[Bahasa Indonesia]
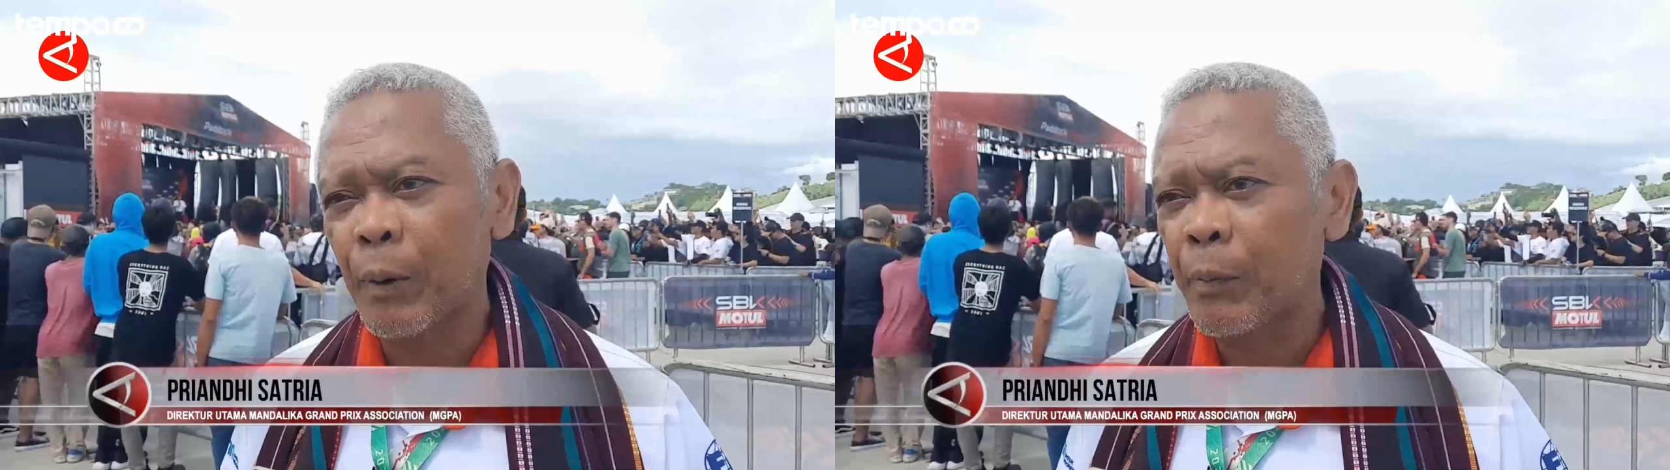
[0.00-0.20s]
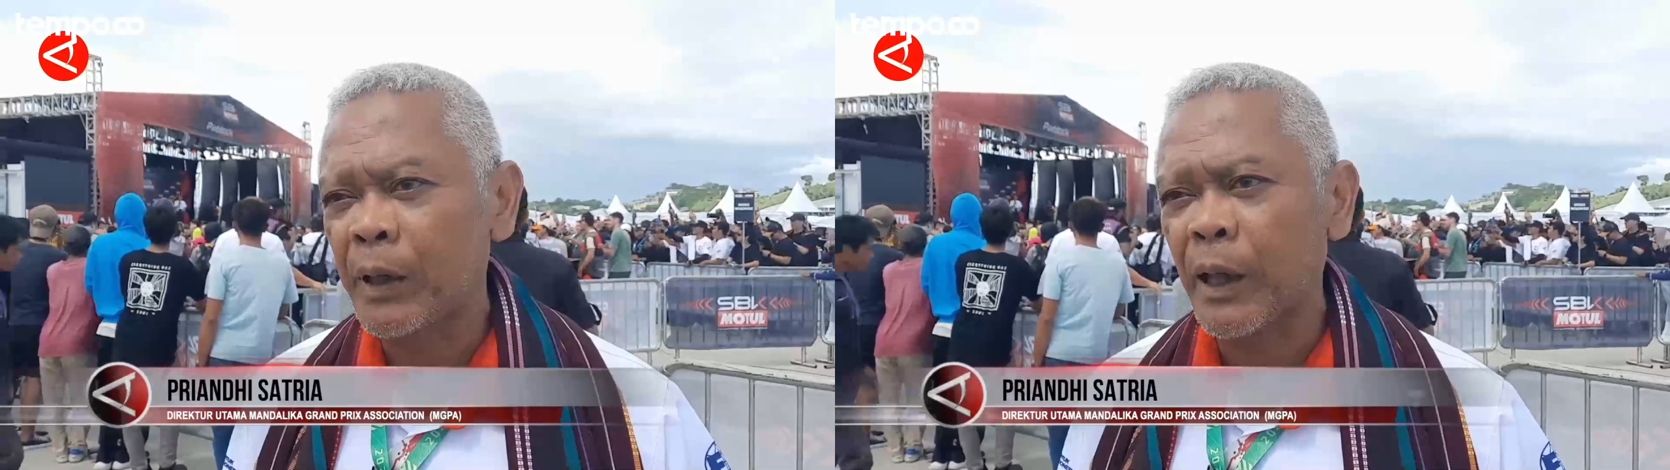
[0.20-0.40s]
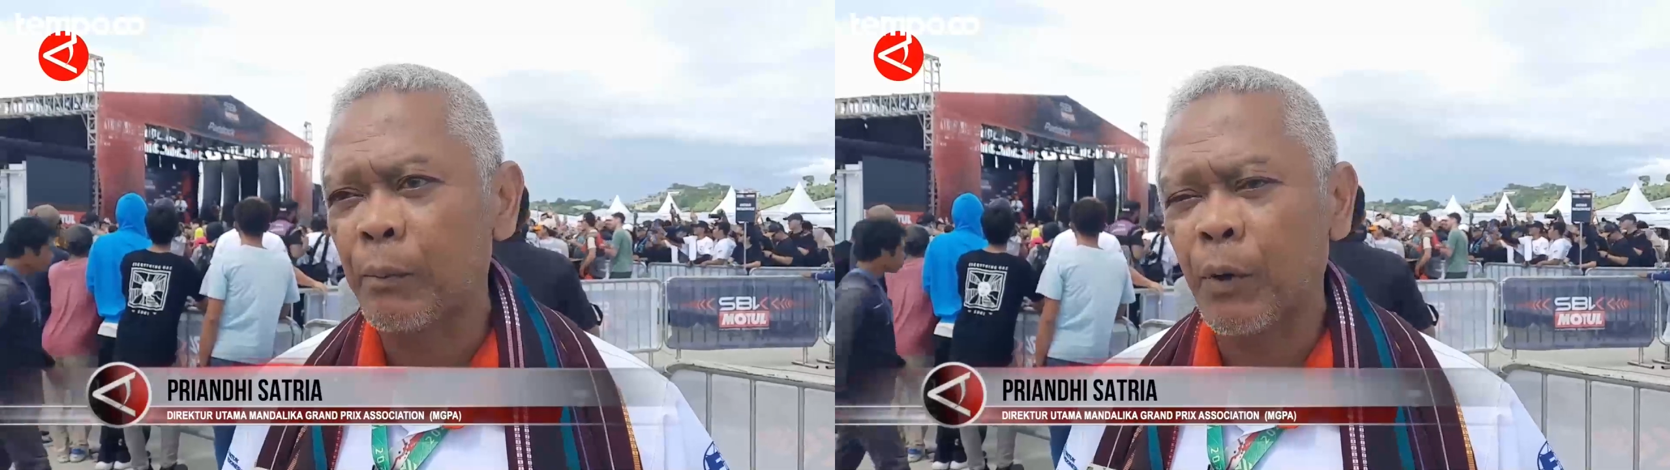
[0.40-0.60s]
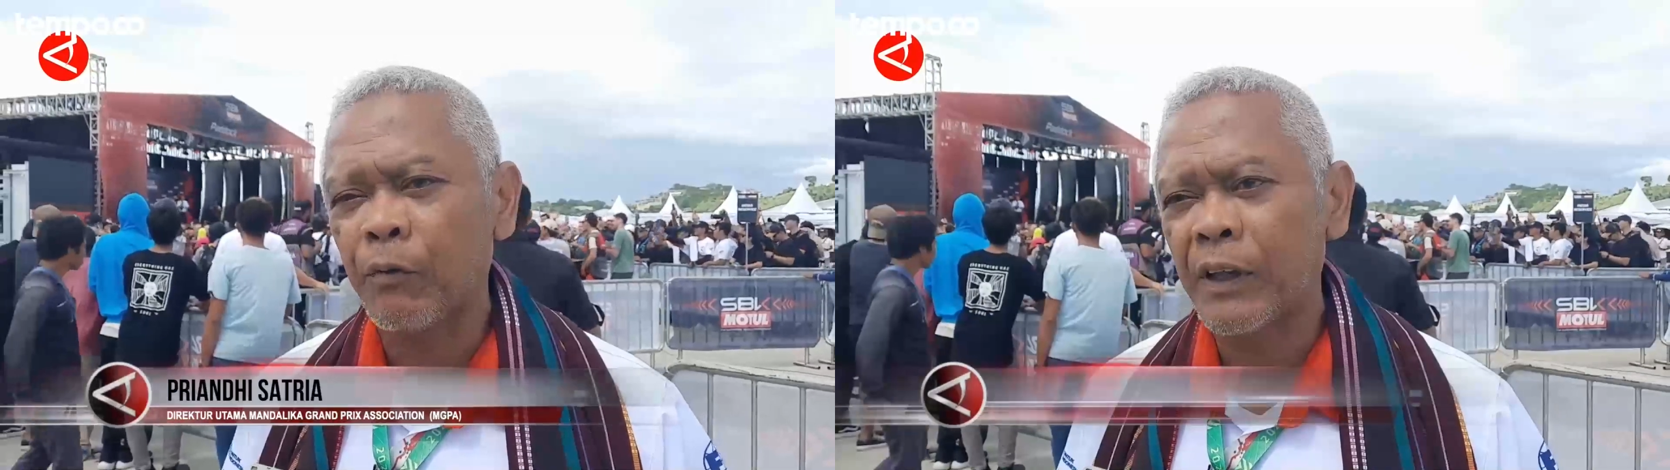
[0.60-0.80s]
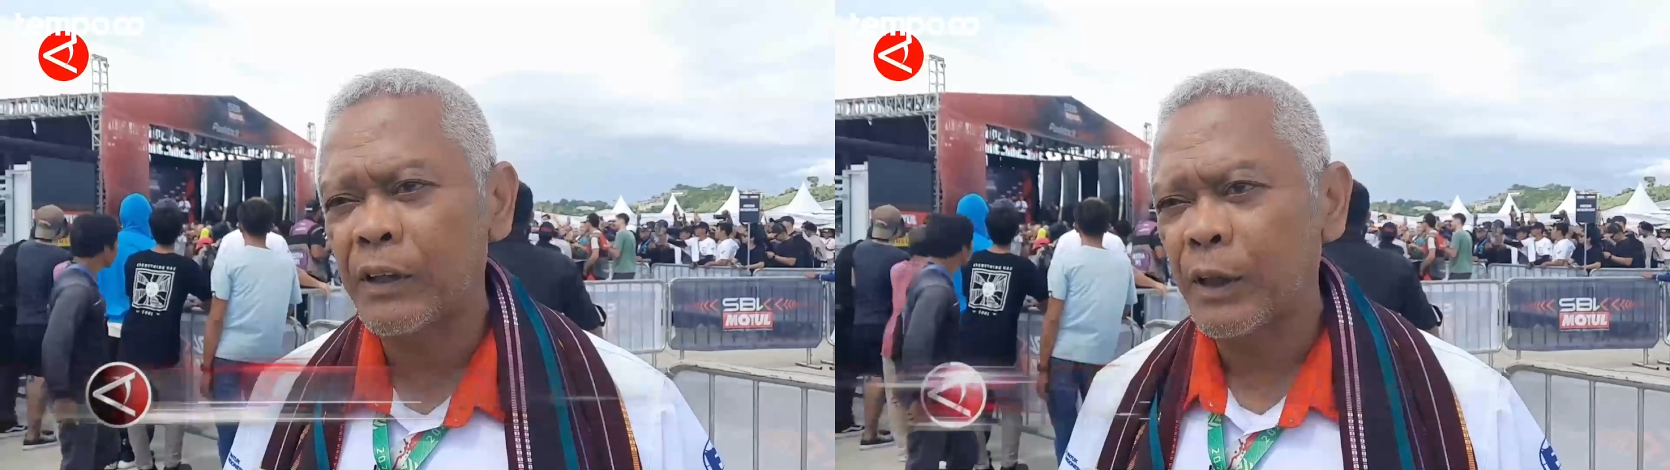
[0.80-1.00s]
pemerintah
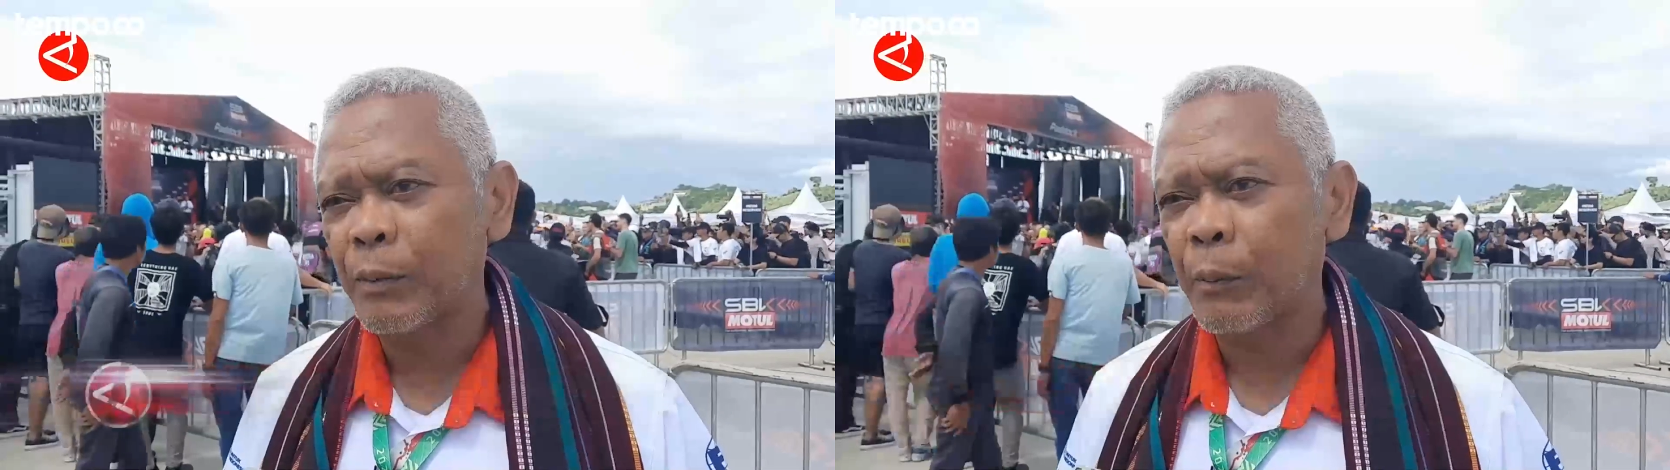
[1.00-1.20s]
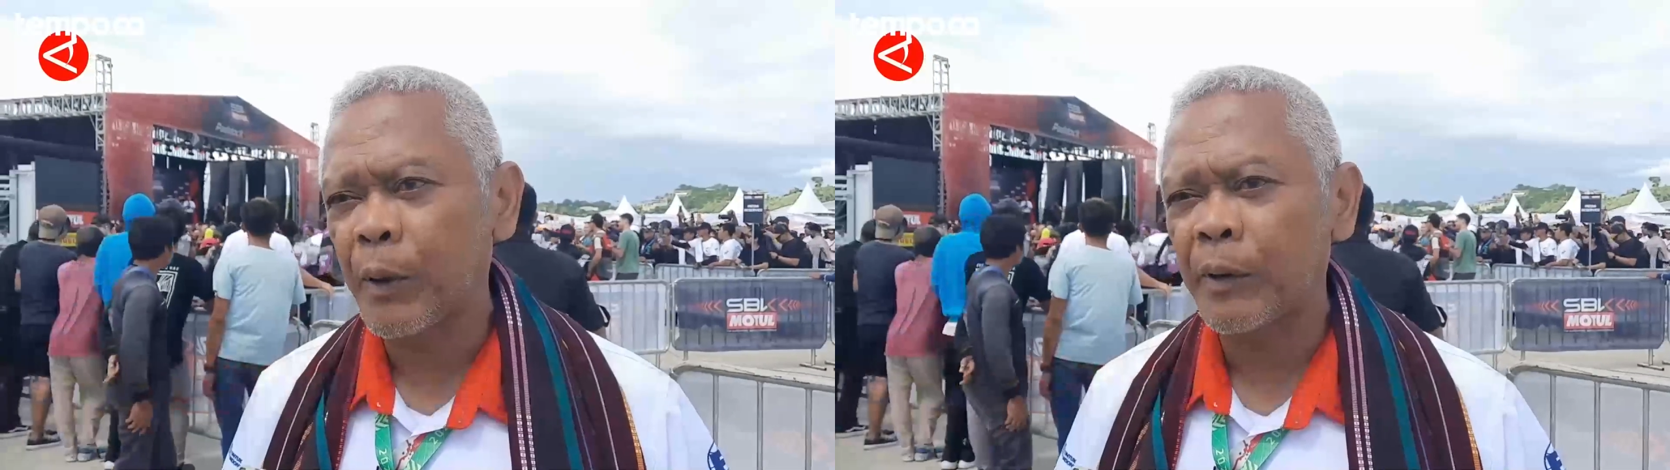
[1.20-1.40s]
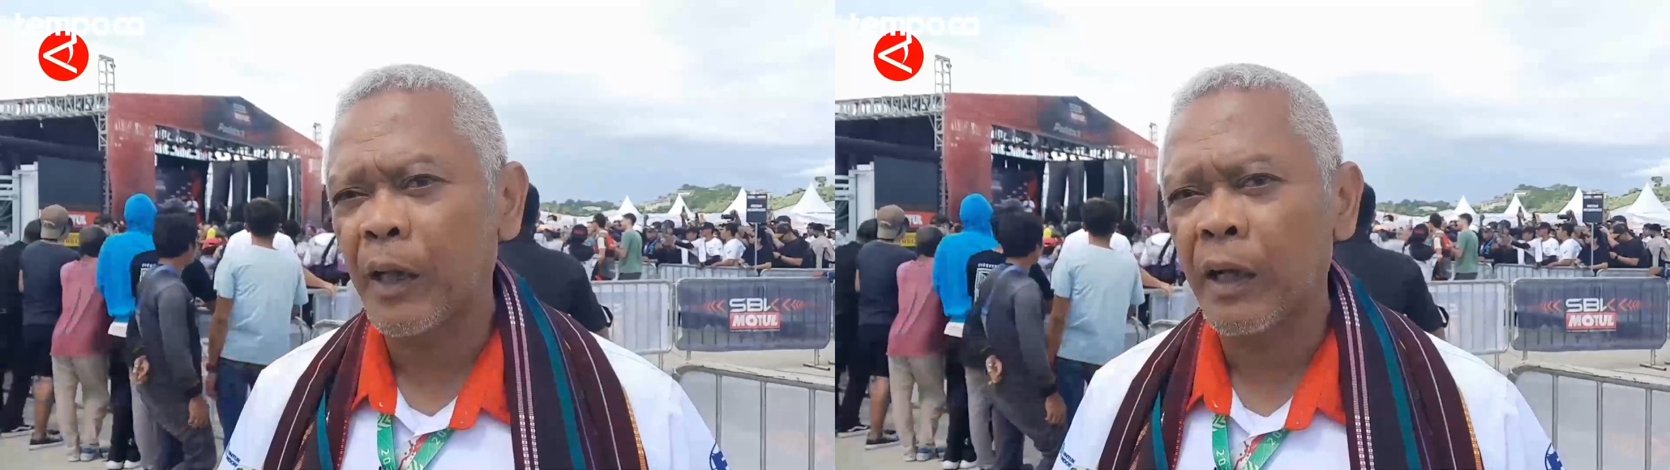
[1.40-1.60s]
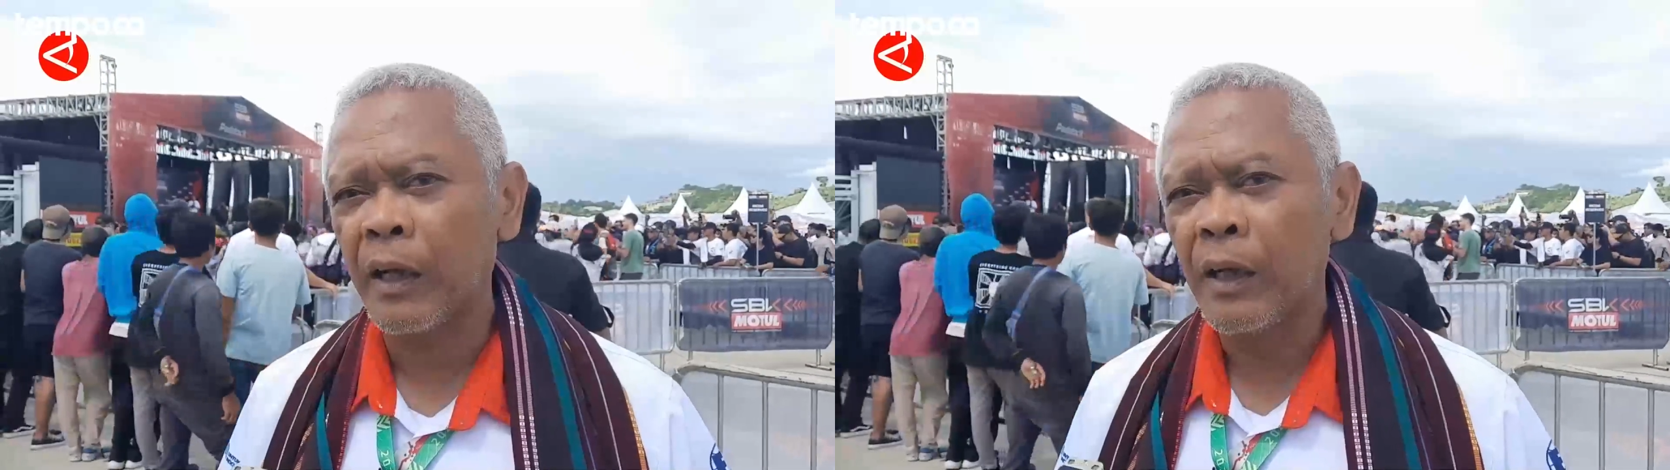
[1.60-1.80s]
provinsi, pemerintah